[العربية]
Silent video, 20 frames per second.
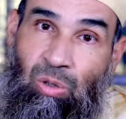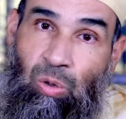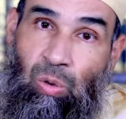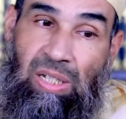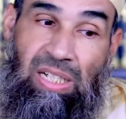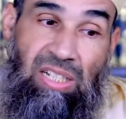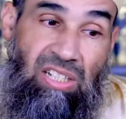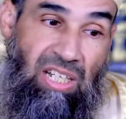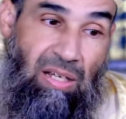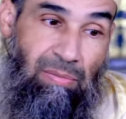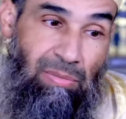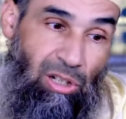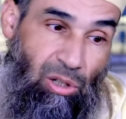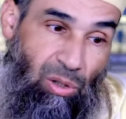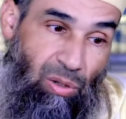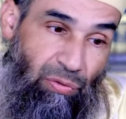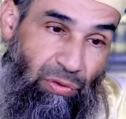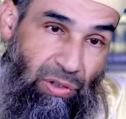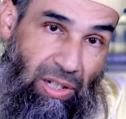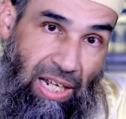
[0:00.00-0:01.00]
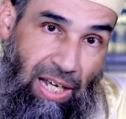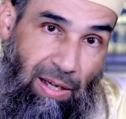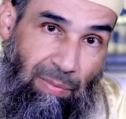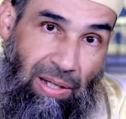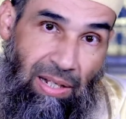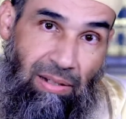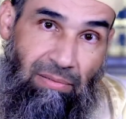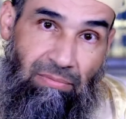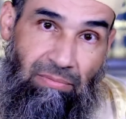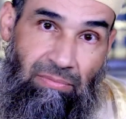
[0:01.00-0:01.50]
لي زميل في
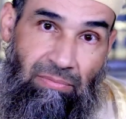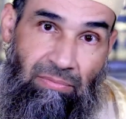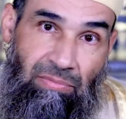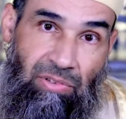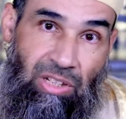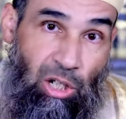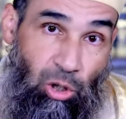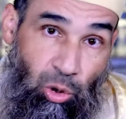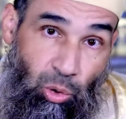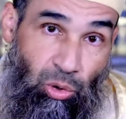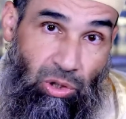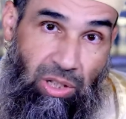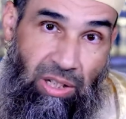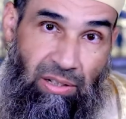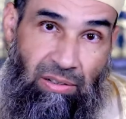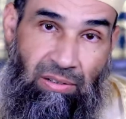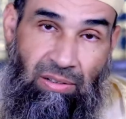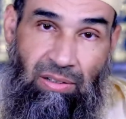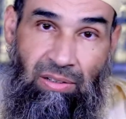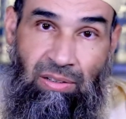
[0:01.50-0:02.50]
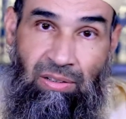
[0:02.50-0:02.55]
العمل يهودي